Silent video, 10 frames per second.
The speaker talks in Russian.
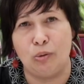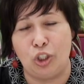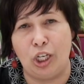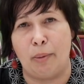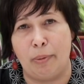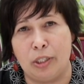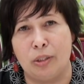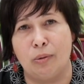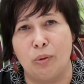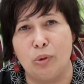случае
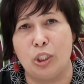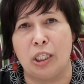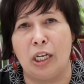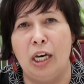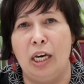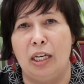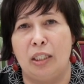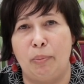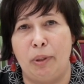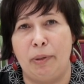опасны укусы,
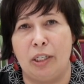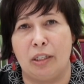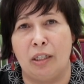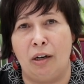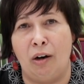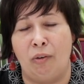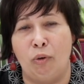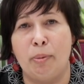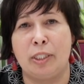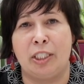например, в
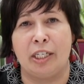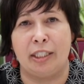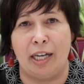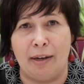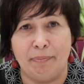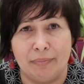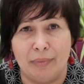область рта,